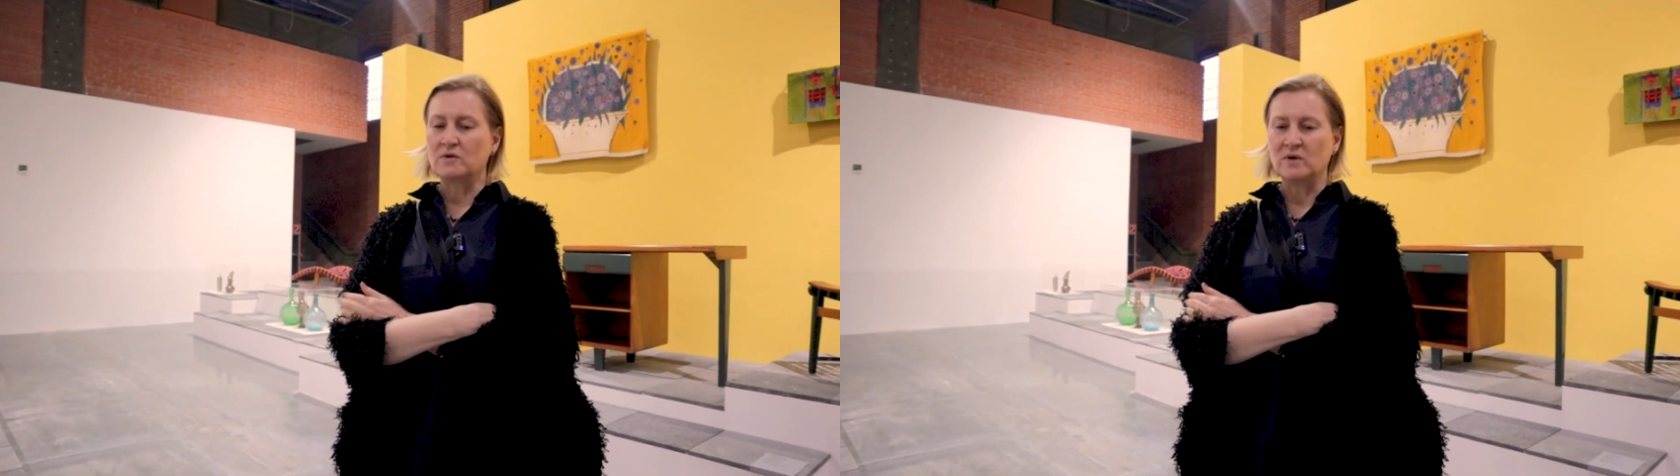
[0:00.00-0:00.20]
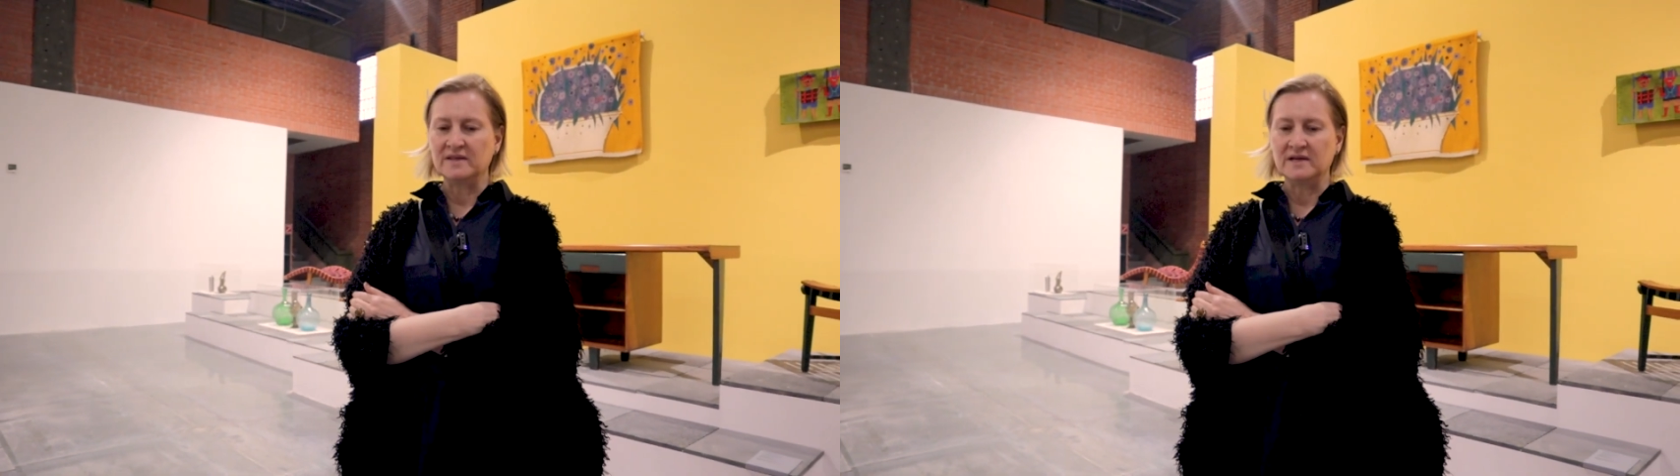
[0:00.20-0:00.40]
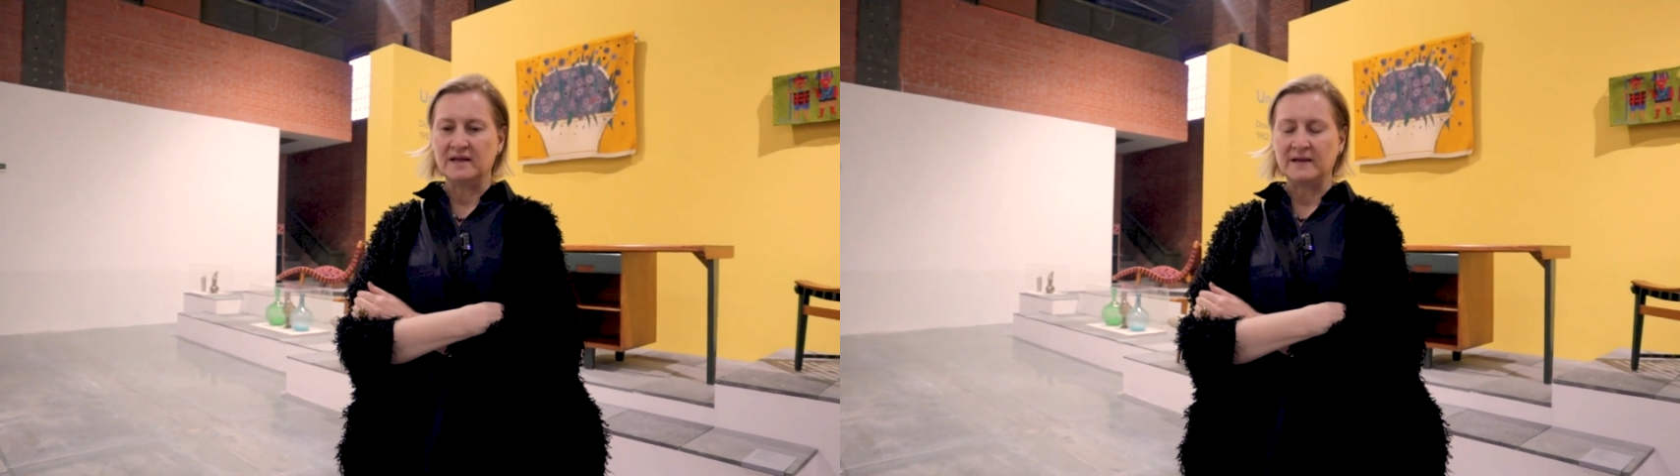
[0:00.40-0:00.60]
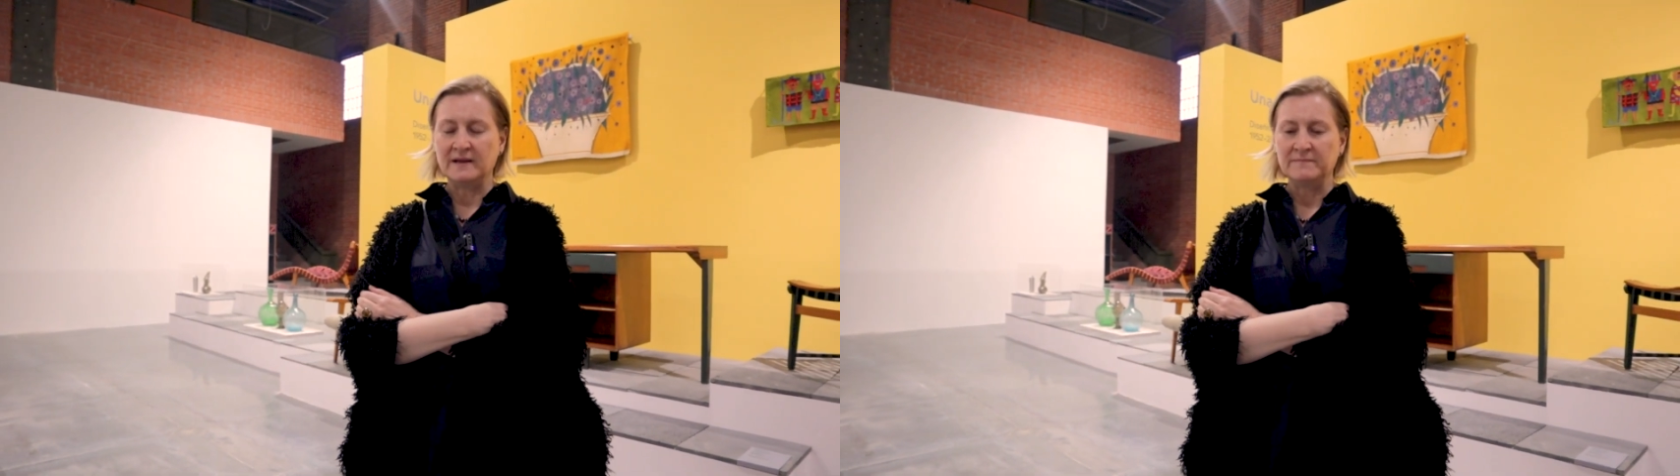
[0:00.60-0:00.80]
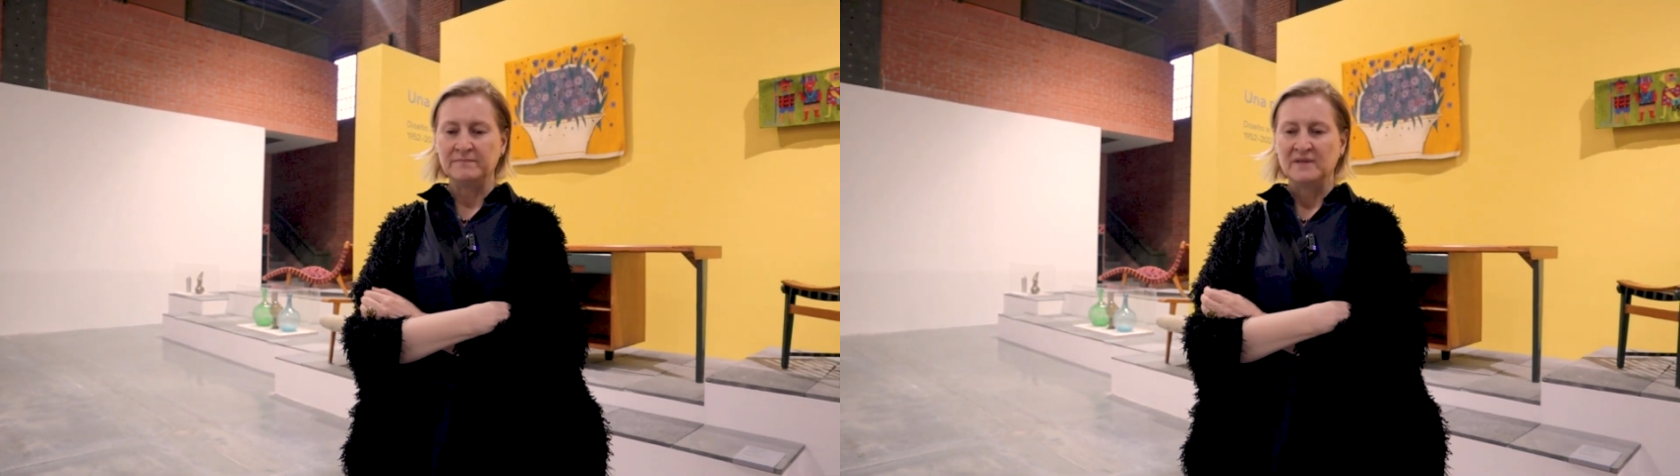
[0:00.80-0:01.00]
Recuerden
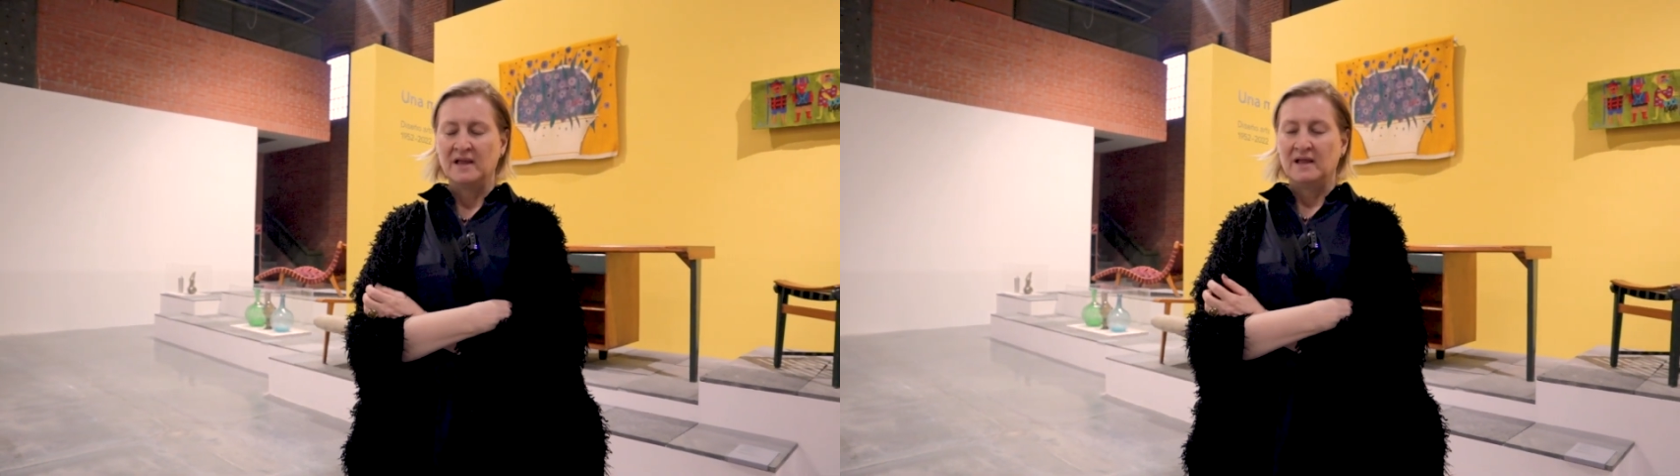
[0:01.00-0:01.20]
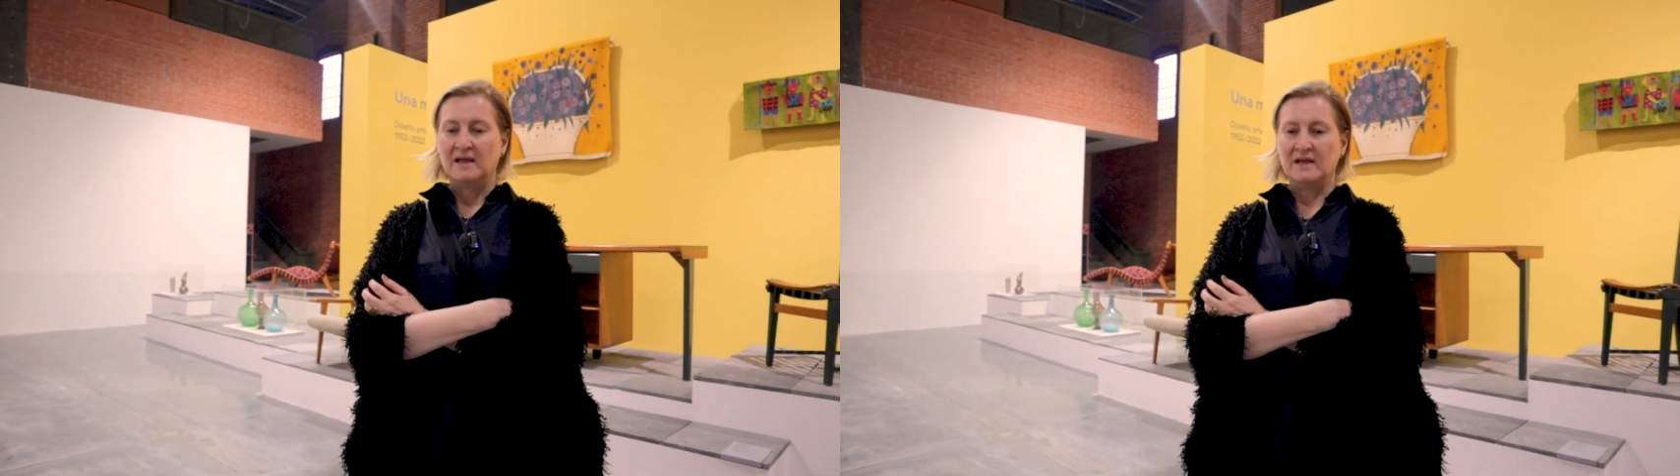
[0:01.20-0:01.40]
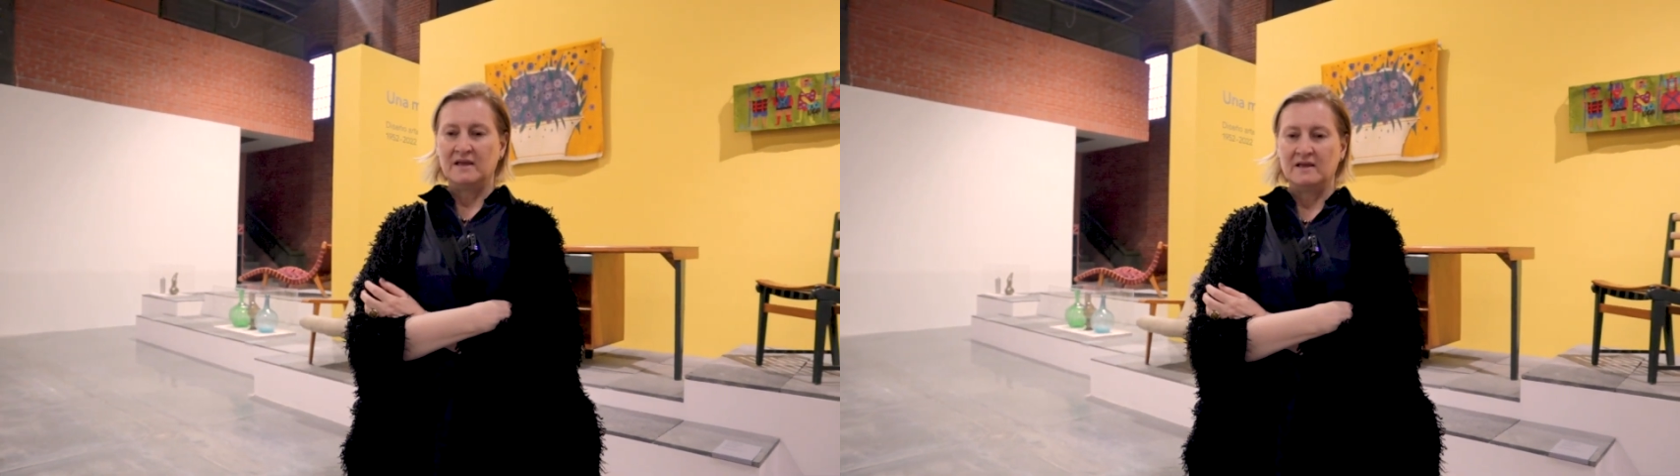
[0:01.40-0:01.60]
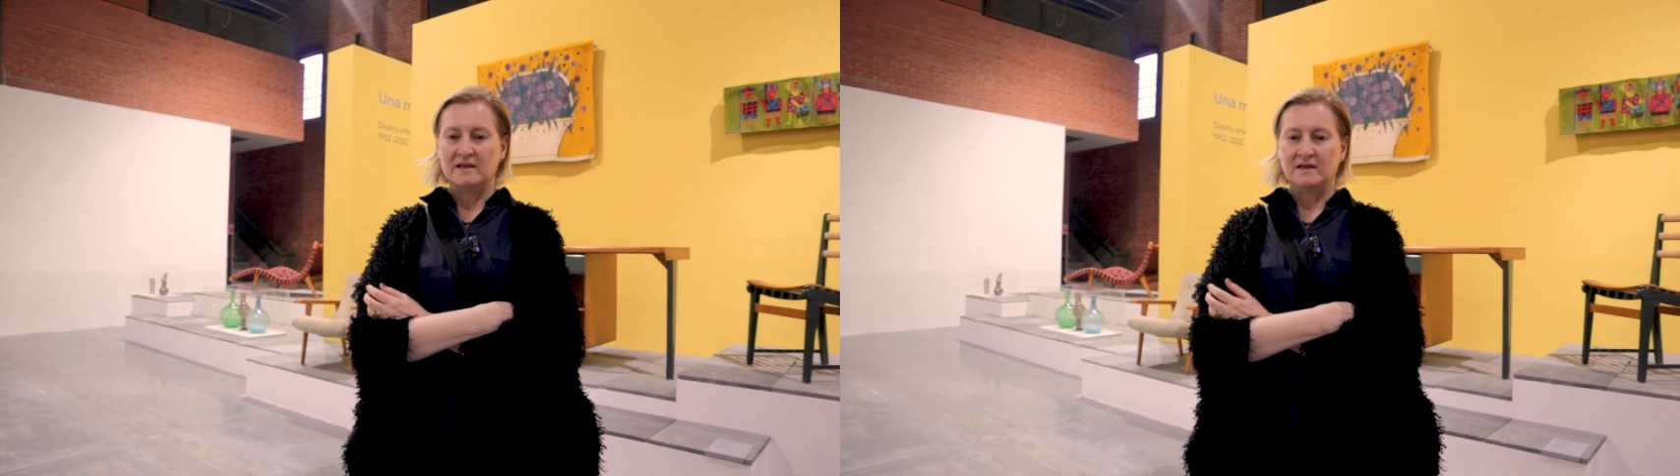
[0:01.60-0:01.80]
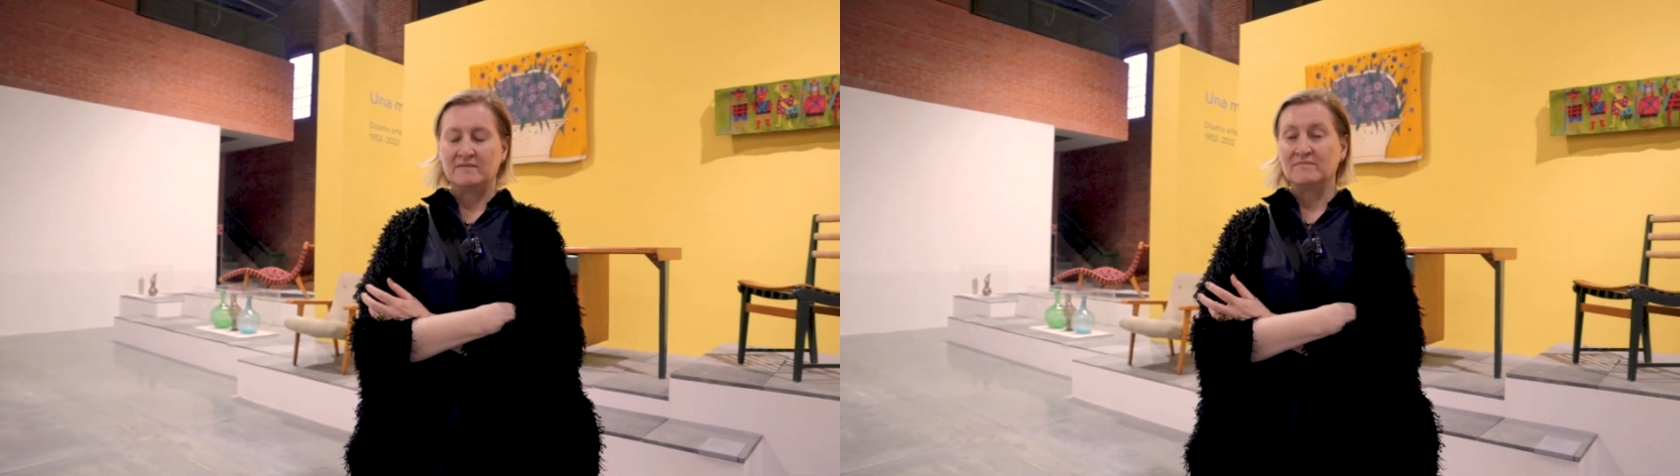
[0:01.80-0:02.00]
que
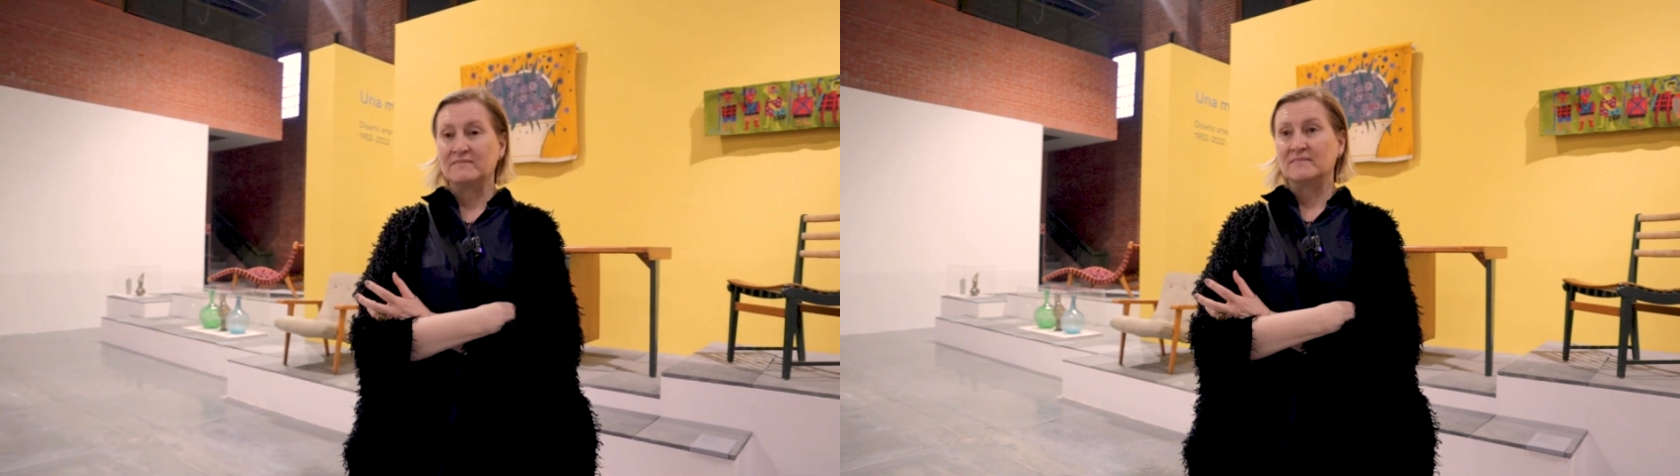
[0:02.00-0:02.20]
eh,